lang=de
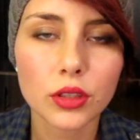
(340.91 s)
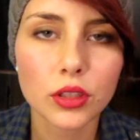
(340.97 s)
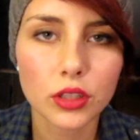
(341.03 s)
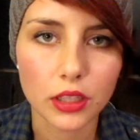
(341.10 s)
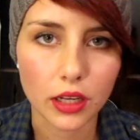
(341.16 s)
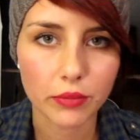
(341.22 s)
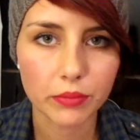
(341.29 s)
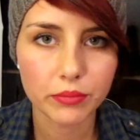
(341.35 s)

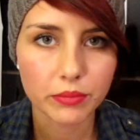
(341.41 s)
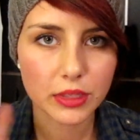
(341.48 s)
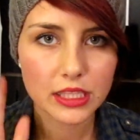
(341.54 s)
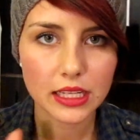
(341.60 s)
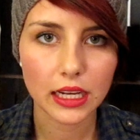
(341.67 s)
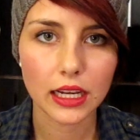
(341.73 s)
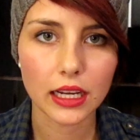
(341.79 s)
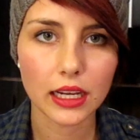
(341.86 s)
ja,
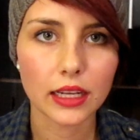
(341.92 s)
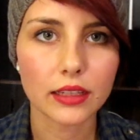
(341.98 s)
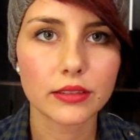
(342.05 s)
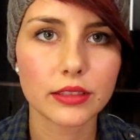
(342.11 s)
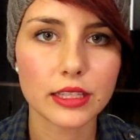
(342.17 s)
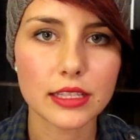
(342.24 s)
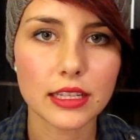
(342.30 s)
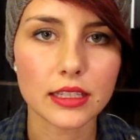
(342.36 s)
Mascara
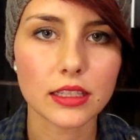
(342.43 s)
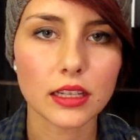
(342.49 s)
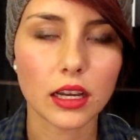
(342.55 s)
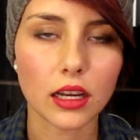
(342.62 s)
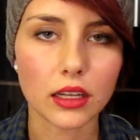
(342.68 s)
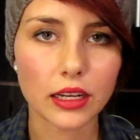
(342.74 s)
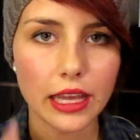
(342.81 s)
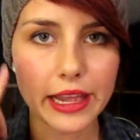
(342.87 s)
etc.
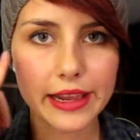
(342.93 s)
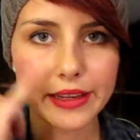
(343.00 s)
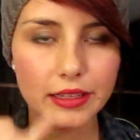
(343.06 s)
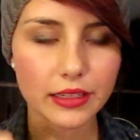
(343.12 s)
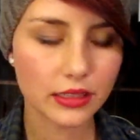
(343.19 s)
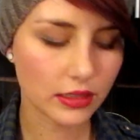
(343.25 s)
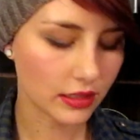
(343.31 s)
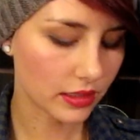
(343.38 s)
einen
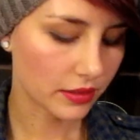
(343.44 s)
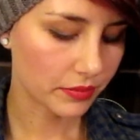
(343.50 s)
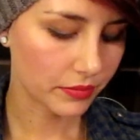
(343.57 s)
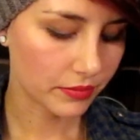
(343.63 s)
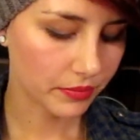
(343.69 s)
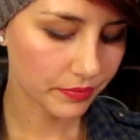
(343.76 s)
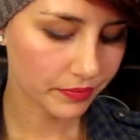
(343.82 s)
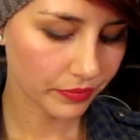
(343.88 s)
hellen.
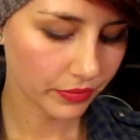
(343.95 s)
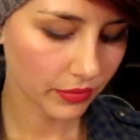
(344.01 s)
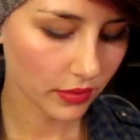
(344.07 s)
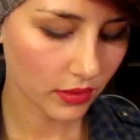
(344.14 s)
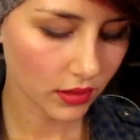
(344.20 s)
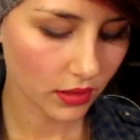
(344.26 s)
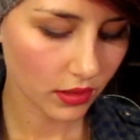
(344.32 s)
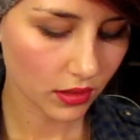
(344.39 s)
Ähm,
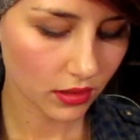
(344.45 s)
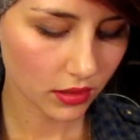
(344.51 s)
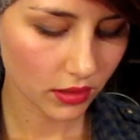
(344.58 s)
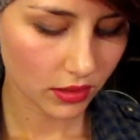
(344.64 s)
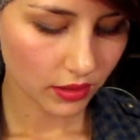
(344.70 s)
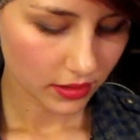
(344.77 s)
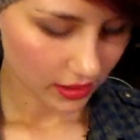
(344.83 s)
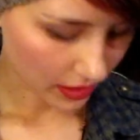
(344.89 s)

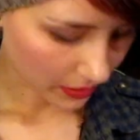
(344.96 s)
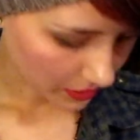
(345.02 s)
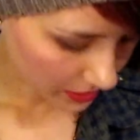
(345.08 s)
jetzt habe